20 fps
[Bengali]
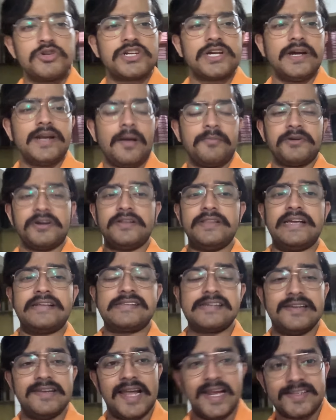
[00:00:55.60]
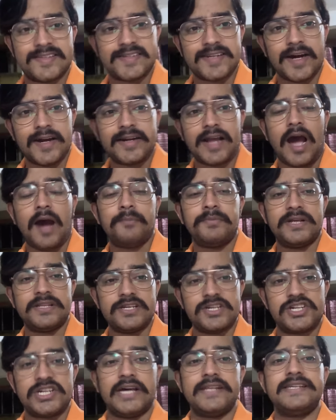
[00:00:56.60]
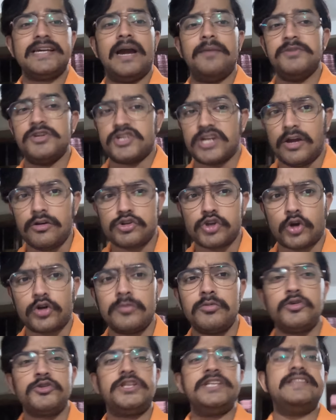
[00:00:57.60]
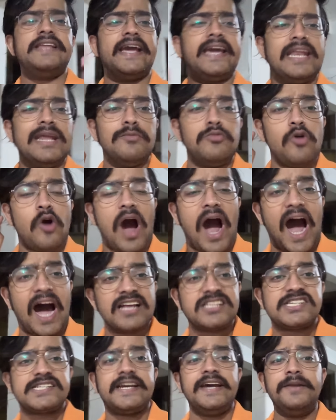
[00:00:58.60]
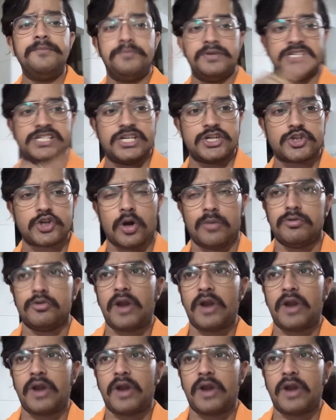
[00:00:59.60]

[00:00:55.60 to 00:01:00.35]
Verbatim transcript: নমস্কার আপনারা দেখছেন লেট স্টার্ট আপনাদের সাথে আমি শায়ক চক্রবর্তী দেখে নেব আজকের বিশেষ খবর